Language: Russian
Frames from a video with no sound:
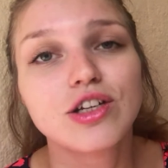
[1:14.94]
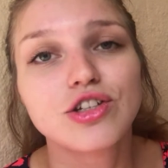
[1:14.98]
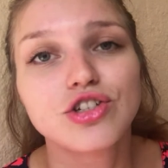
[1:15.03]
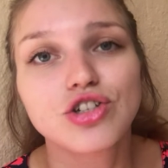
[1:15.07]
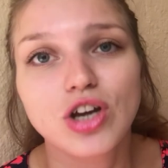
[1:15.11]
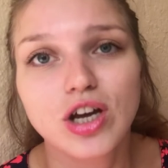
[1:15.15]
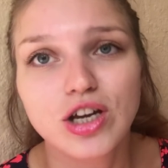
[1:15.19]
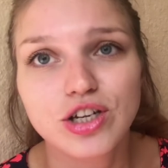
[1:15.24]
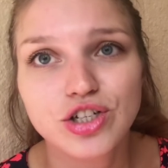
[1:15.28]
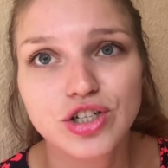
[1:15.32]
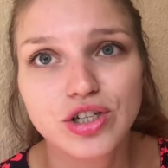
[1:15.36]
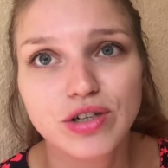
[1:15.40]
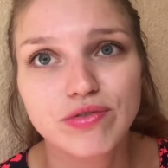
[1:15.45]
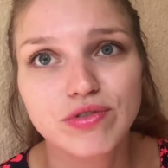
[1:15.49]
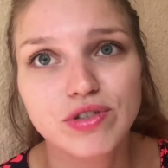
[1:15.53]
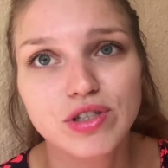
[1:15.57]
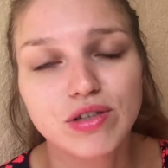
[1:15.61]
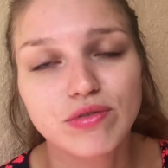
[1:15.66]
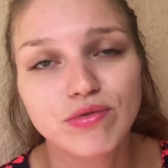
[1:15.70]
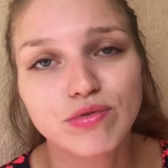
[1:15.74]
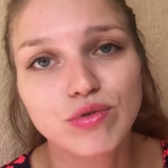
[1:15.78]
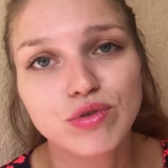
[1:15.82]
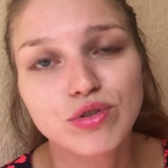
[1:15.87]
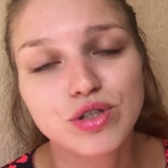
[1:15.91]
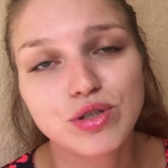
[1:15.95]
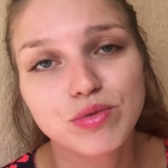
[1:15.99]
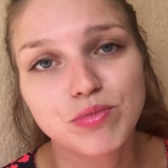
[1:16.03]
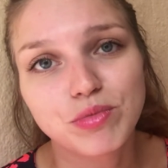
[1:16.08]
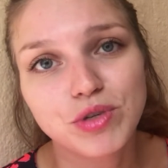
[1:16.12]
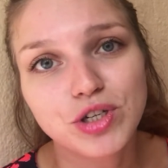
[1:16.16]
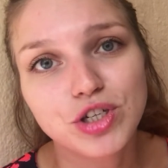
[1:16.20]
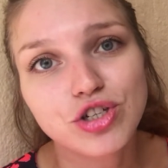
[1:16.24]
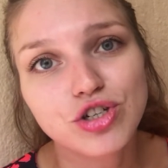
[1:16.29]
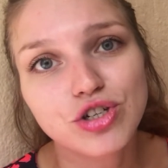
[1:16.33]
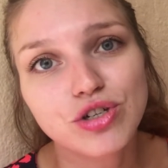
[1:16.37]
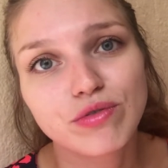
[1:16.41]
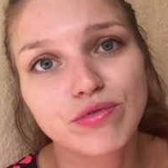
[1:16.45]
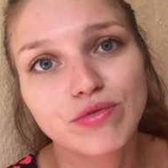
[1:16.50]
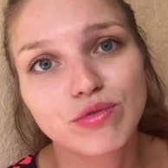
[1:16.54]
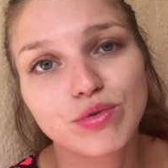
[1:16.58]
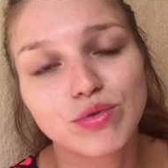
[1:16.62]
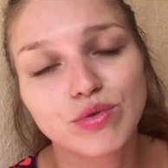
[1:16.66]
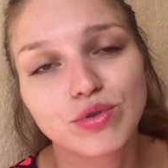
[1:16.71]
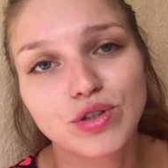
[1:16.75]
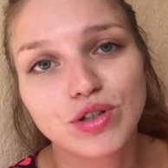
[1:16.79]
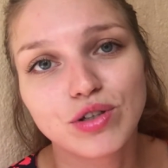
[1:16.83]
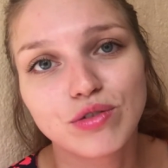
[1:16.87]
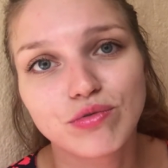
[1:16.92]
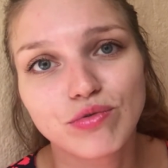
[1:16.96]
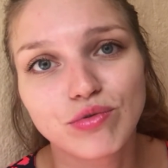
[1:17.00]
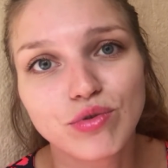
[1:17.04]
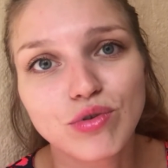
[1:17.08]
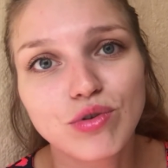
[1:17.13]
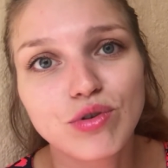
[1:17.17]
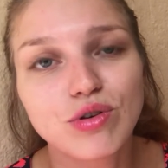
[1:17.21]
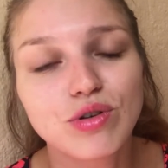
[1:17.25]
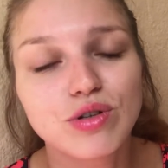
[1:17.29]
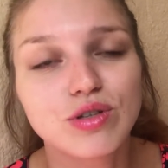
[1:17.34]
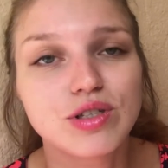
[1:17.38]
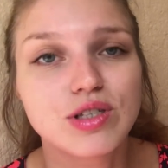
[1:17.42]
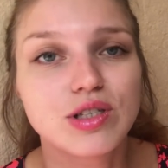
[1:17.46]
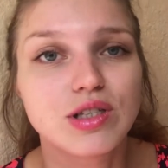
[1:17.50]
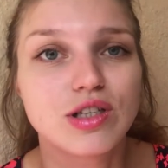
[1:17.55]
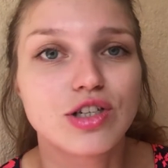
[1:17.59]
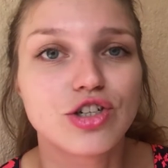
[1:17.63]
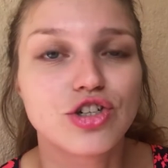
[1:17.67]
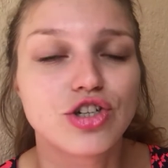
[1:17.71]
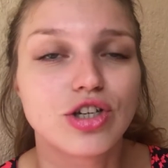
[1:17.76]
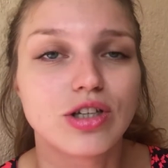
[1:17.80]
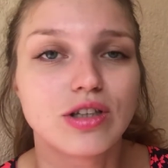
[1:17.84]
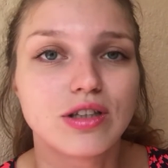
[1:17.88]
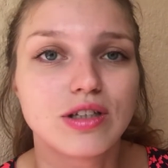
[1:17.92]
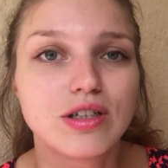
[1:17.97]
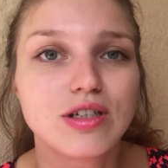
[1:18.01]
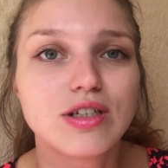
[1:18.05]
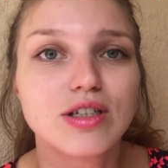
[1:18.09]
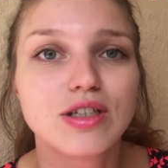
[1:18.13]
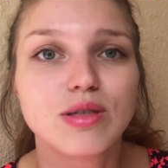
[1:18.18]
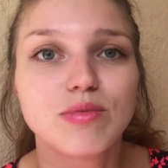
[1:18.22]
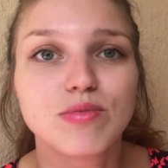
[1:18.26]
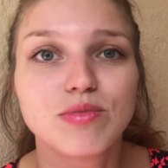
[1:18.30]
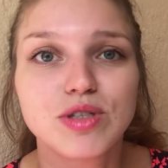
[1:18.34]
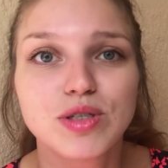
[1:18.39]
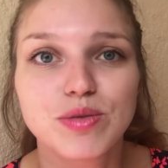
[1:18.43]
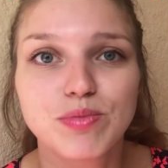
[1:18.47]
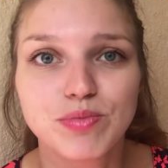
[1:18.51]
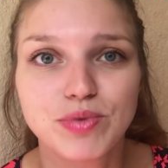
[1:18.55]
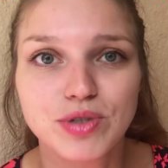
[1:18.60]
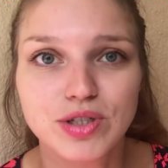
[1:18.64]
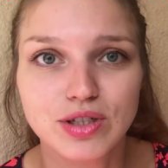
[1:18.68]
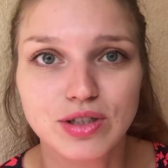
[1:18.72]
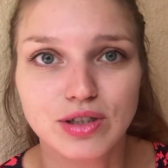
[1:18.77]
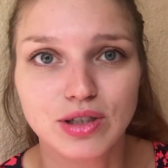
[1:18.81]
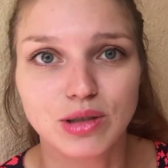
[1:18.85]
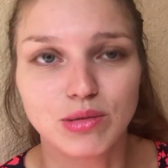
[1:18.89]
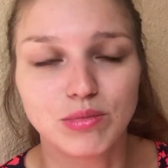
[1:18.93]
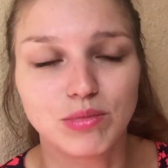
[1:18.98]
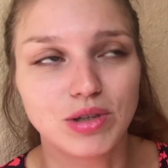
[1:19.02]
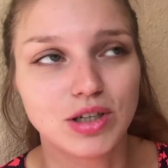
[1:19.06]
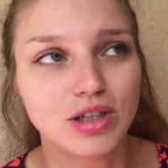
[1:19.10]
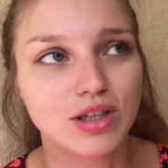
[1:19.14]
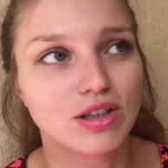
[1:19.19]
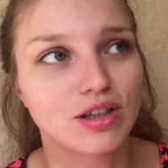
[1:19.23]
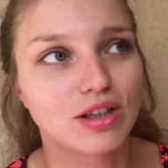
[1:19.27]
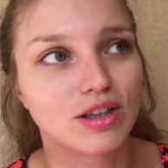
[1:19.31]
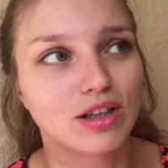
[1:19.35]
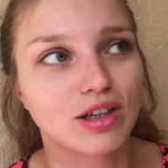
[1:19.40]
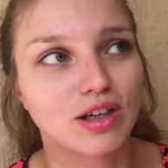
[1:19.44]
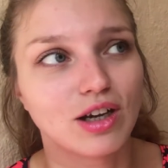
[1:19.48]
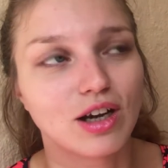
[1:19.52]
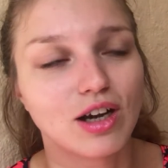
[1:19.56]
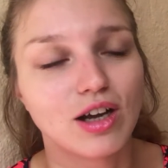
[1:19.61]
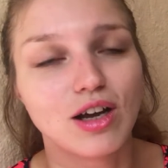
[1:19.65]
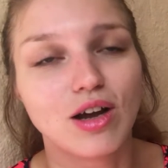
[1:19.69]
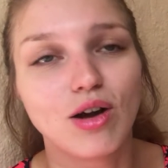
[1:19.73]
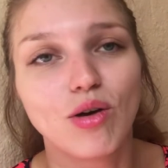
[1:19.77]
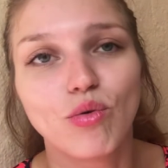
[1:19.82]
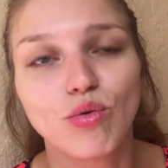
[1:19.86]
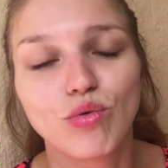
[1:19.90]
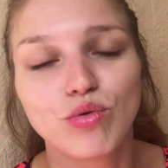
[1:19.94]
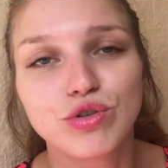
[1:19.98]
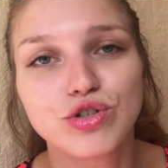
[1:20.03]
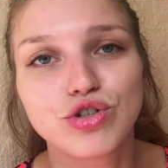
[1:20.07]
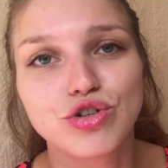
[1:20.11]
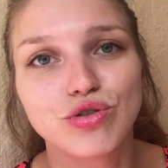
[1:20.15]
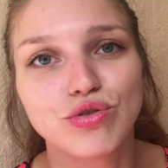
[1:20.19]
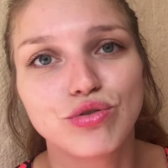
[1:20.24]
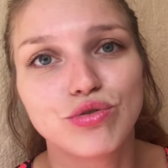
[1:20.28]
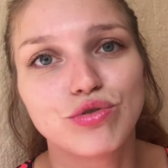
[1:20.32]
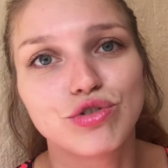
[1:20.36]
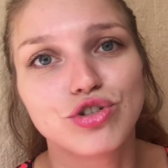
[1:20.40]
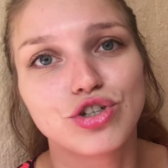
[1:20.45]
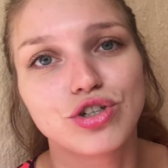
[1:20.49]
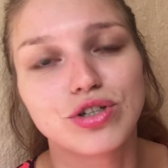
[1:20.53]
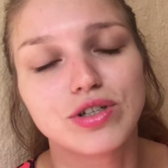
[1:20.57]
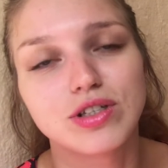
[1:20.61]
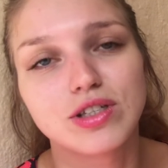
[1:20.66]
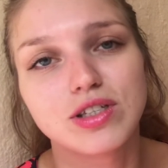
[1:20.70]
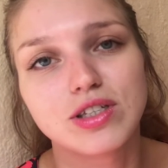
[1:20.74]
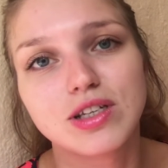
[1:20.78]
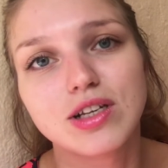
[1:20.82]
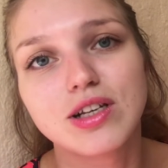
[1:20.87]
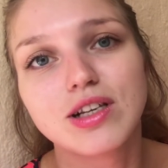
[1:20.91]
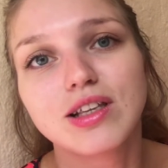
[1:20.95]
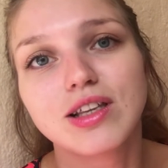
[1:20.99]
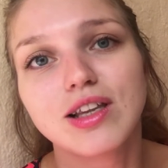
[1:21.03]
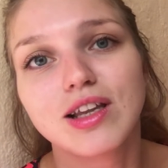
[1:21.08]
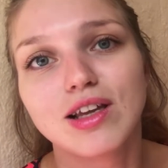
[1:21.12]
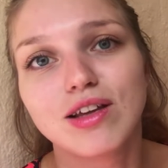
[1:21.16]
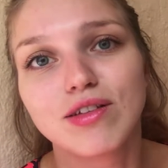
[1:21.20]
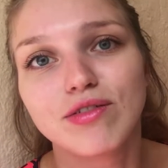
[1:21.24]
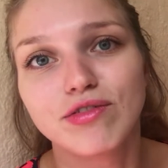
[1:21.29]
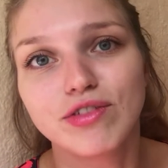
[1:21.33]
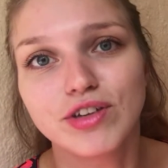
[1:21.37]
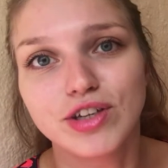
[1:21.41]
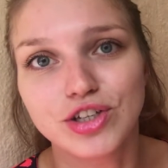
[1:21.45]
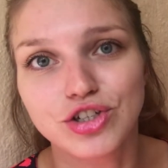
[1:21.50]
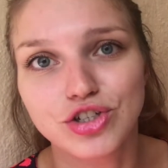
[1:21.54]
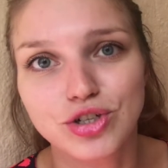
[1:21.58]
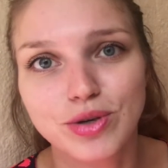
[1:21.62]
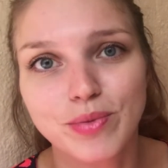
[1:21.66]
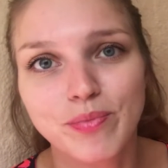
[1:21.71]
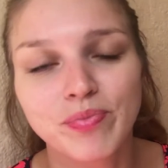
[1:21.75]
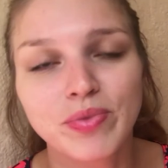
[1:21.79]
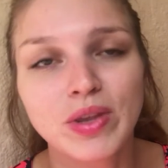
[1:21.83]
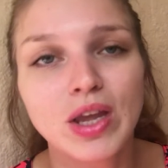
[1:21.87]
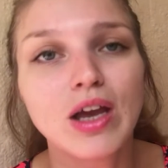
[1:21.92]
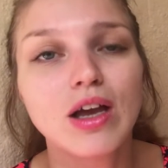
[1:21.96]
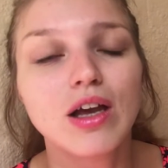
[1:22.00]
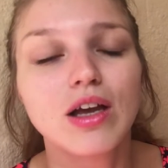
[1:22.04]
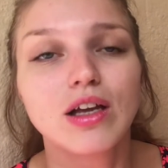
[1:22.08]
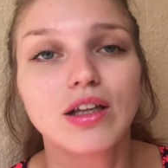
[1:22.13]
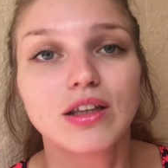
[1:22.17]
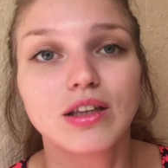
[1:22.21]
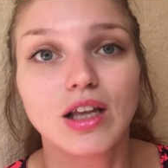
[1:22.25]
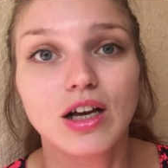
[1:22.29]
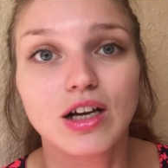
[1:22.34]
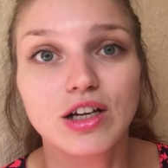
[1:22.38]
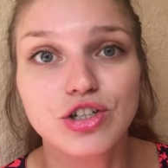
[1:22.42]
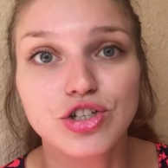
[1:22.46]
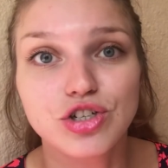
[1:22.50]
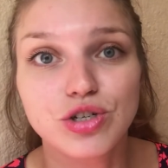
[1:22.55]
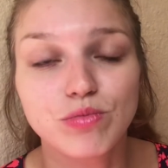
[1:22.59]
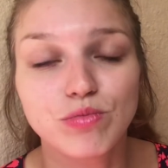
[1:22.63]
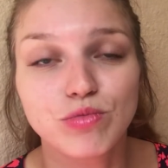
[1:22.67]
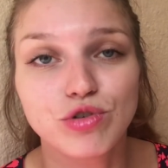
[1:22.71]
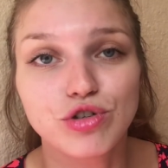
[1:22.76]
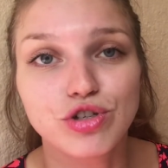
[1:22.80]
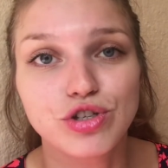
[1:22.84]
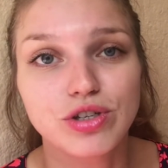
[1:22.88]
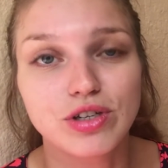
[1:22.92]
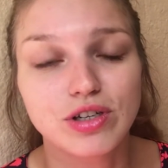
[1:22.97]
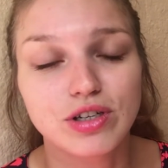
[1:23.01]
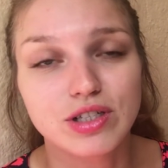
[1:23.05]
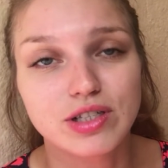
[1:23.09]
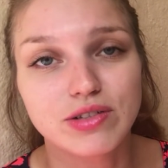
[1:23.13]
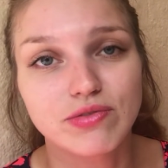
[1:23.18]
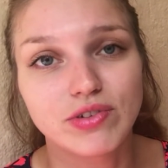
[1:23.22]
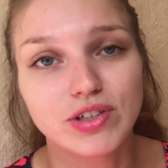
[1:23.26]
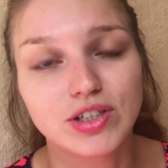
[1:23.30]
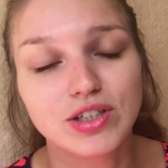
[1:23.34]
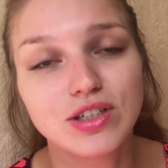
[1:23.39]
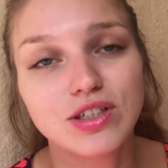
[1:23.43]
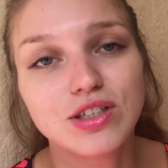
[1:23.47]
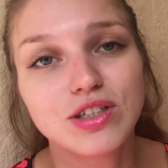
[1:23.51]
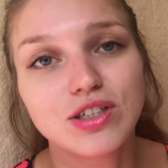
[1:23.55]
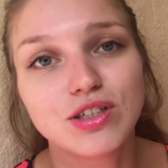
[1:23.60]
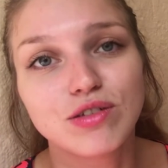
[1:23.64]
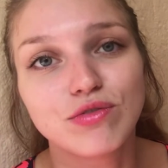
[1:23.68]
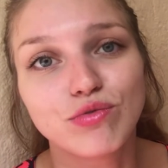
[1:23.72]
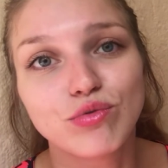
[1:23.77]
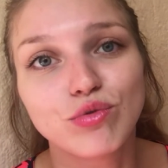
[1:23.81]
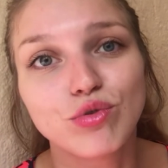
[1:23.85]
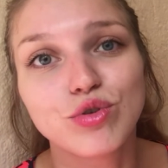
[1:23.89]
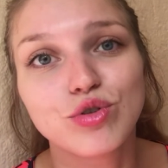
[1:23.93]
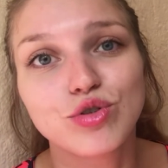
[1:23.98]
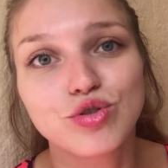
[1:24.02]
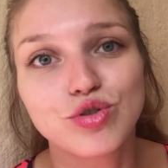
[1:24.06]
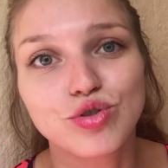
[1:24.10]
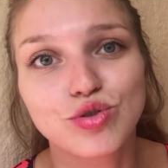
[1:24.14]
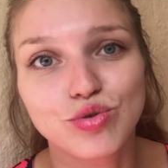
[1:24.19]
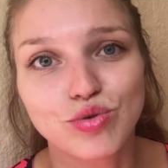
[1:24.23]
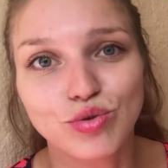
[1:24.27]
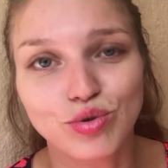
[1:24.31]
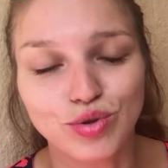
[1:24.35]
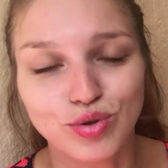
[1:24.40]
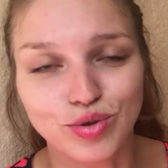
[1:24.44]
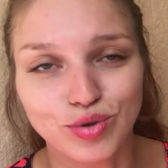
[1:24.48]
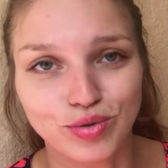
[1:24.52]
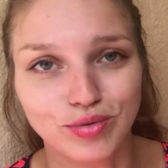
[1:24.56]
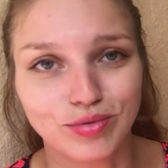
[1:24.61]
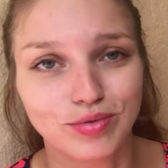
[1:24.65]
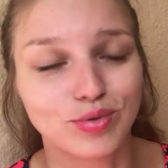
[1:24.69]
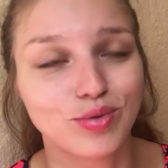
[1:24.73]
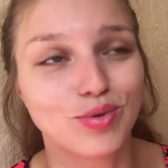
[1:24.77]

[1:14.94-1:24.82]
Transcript: Чаще всего смешивают его с нашатырным спиртом, и это такая очень-очень сильная вещь. Также можно разводить его и солью.